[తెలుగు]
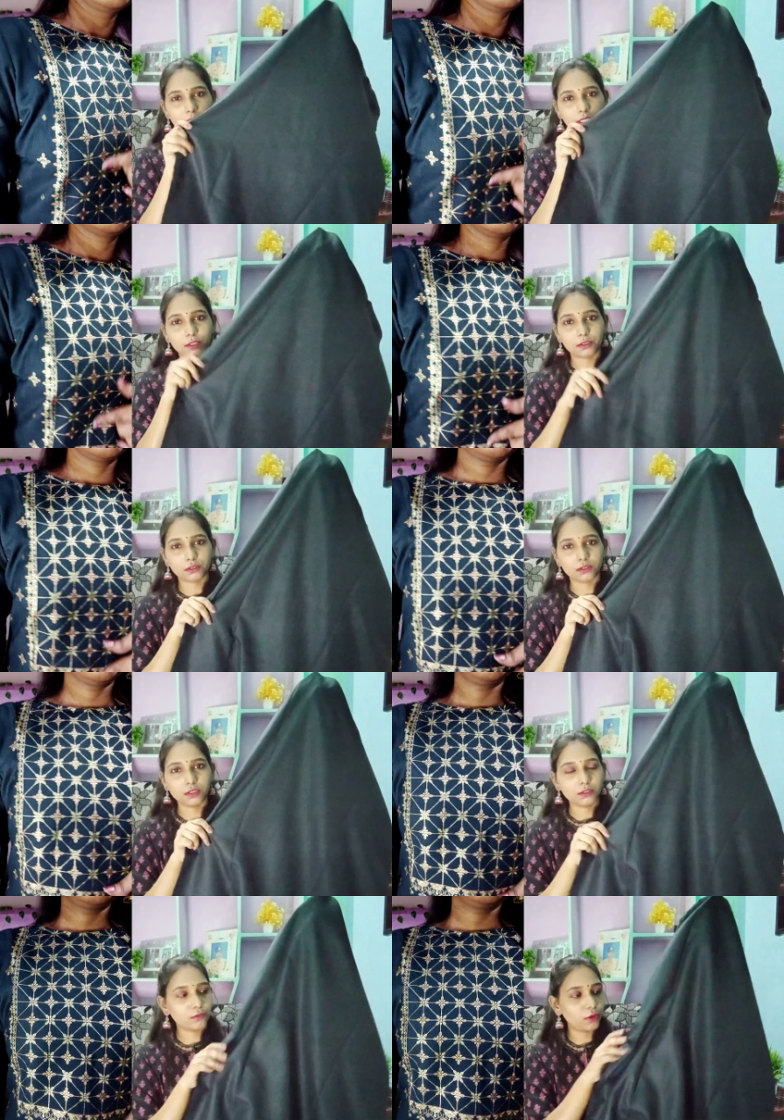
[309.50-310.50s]
ప్లెయిన్ అయితే
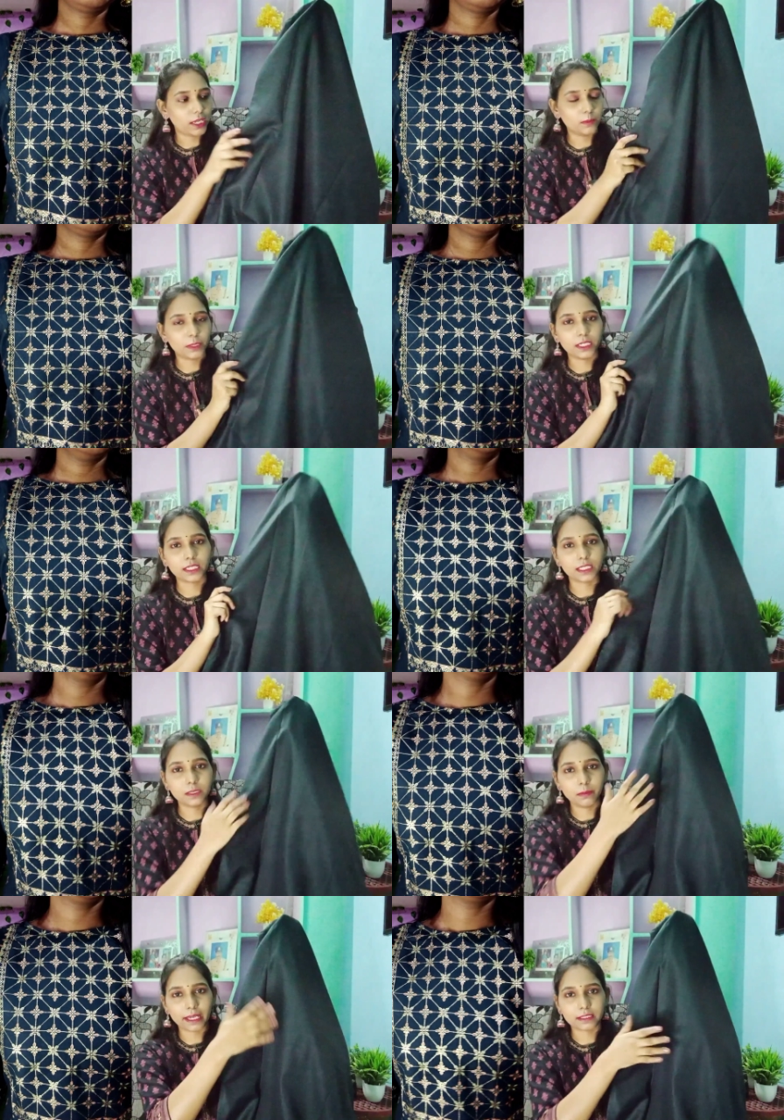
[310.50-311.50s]
వస్తుంది సో ఫాయిల్ ప్రింట్
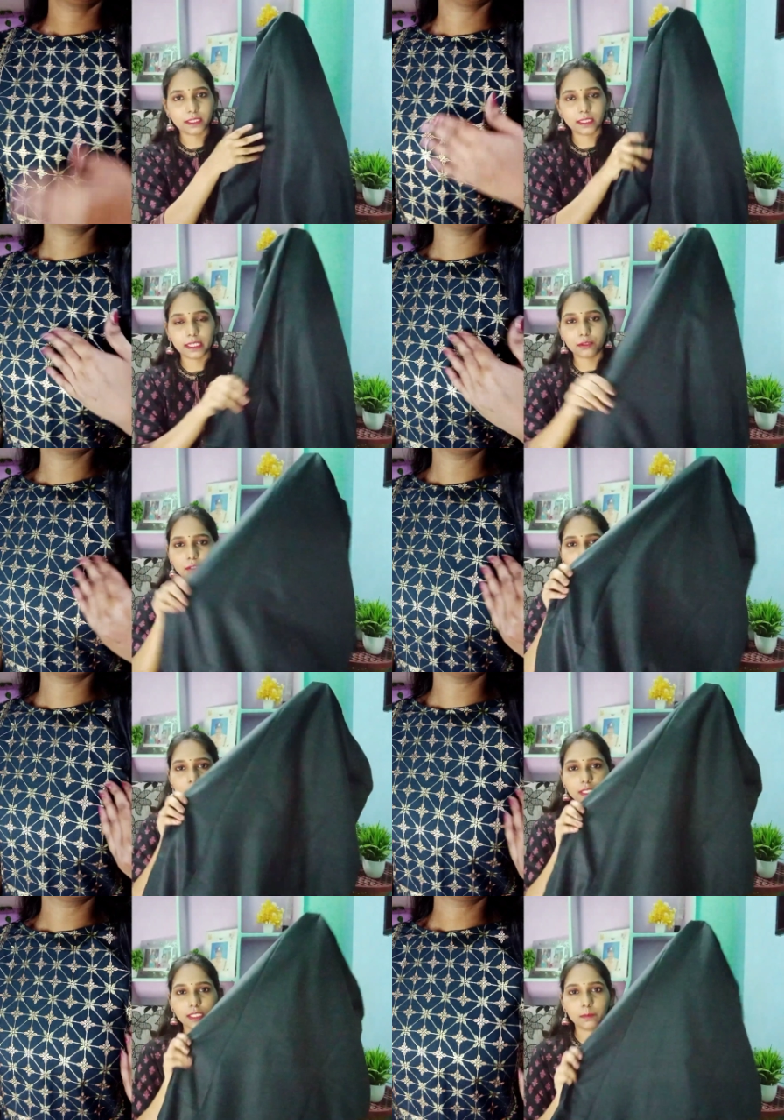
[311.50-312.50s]
అనేది బ్యాక్ సైడ్
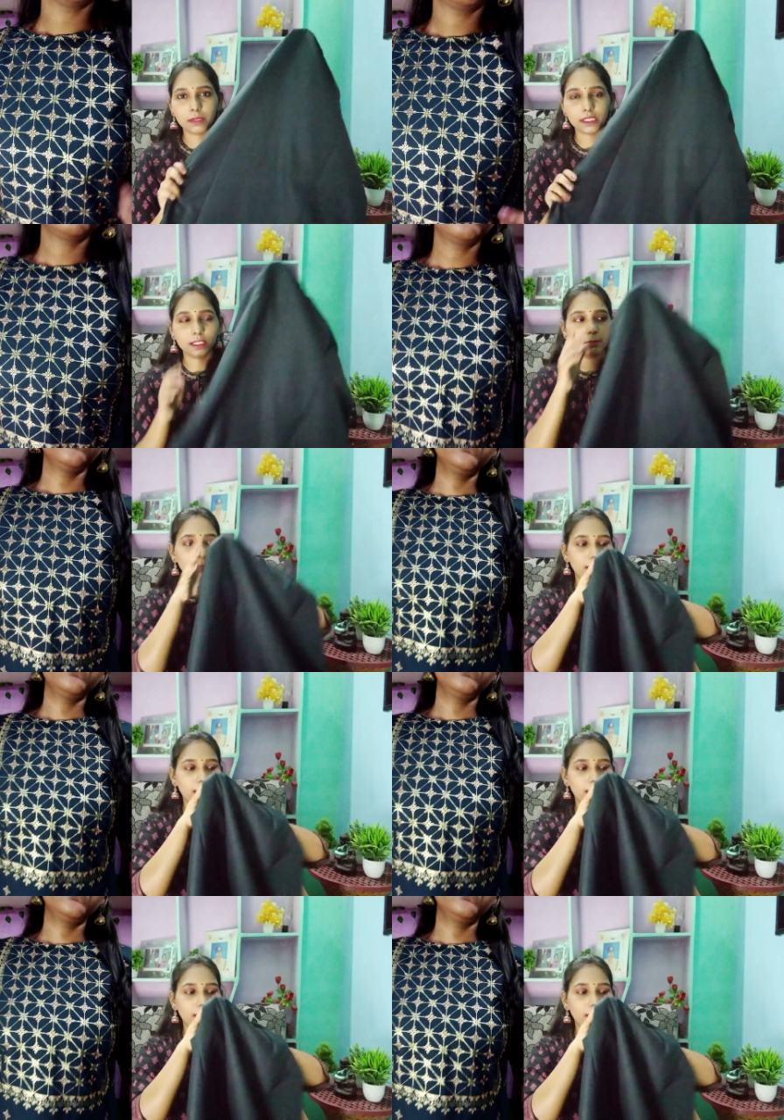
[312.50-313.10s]
లేకుండా మనకి కంప్లీట్గా